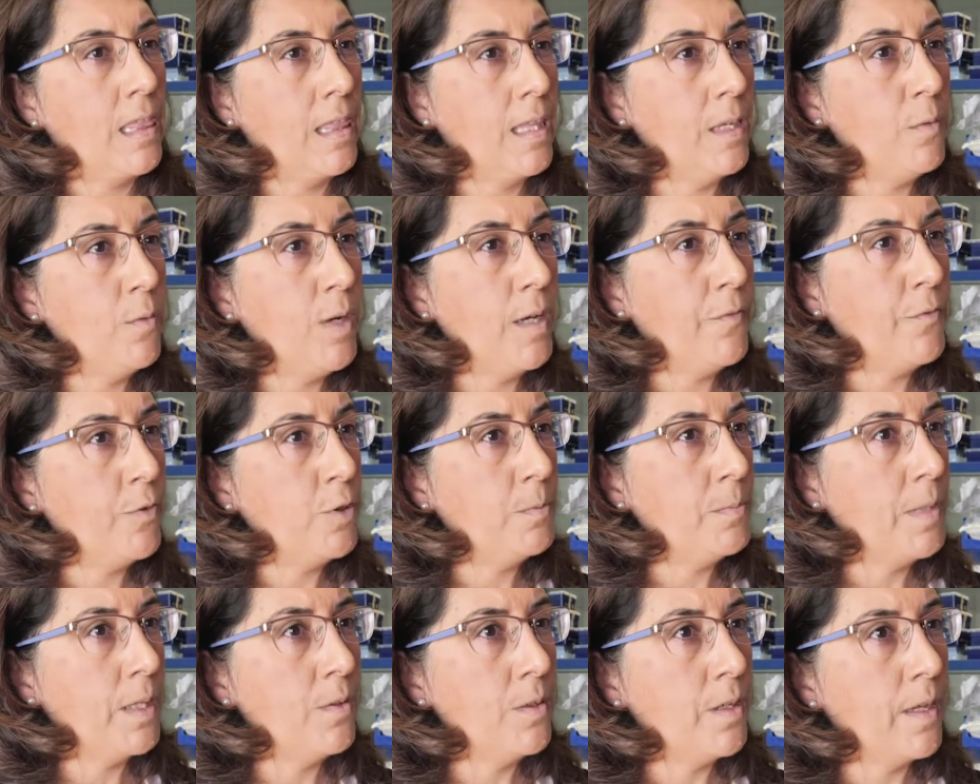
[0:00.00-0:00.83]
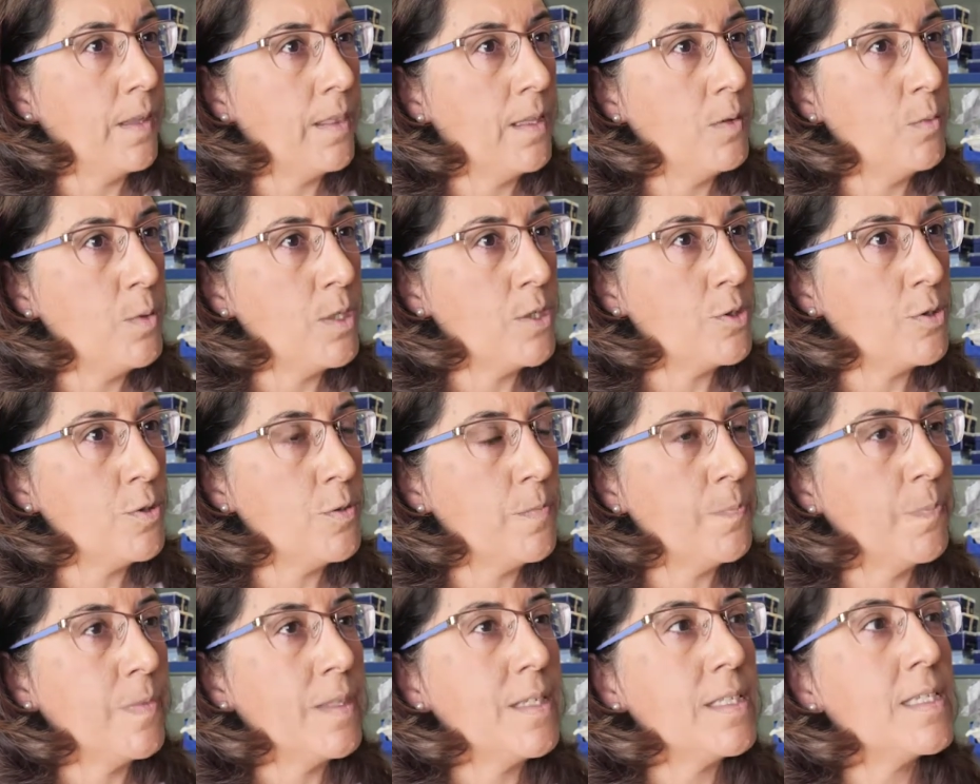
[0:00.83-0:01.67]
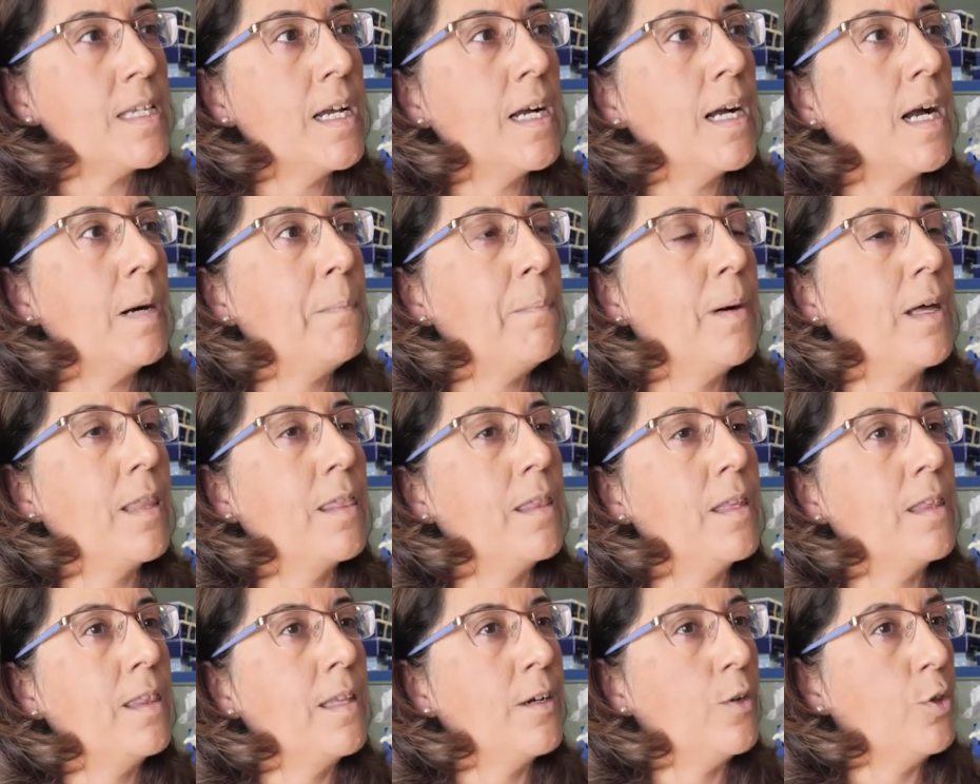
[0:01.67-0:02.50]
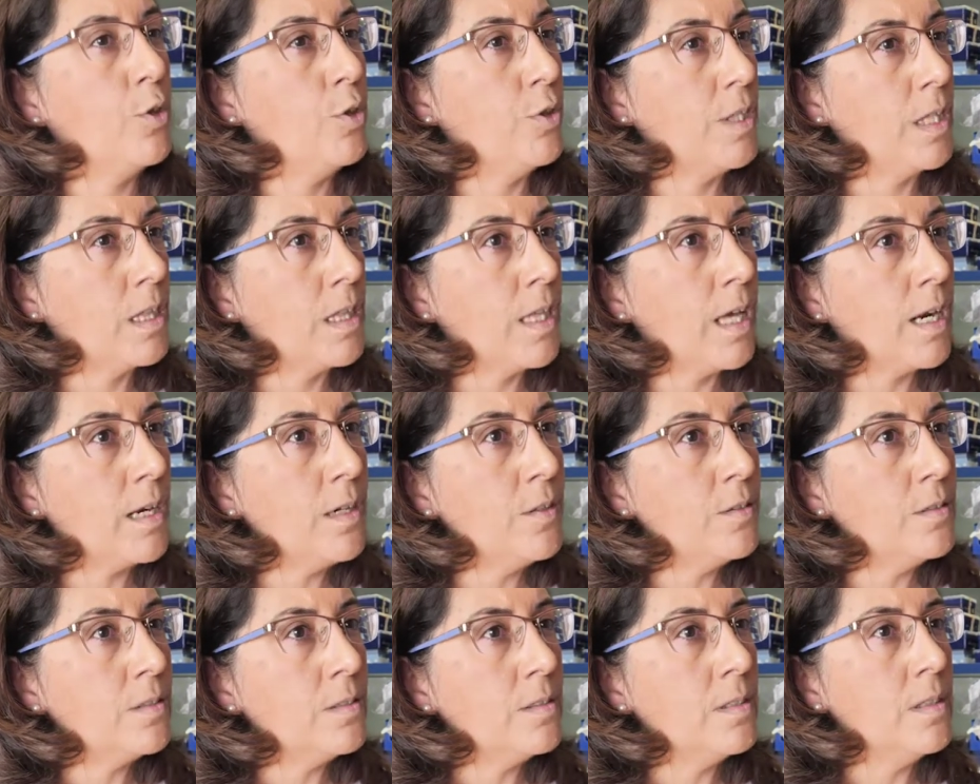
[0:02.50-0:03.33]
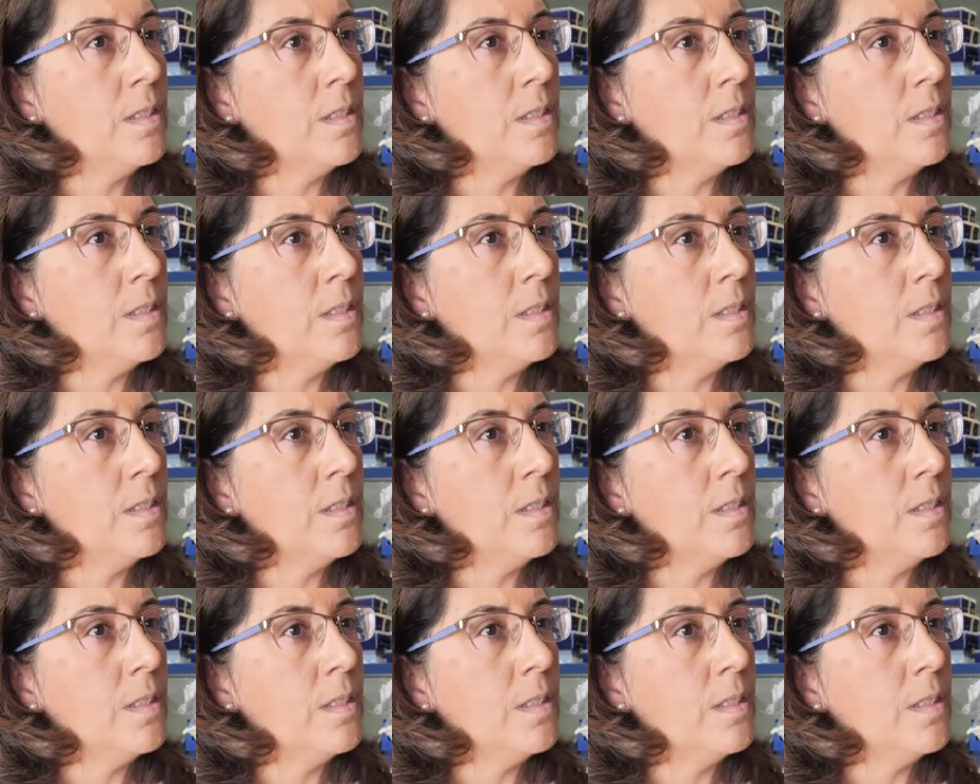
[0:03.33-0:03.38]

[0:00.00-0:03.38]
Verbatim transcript: células formadoras de hueso sean capaces de colonizarlo,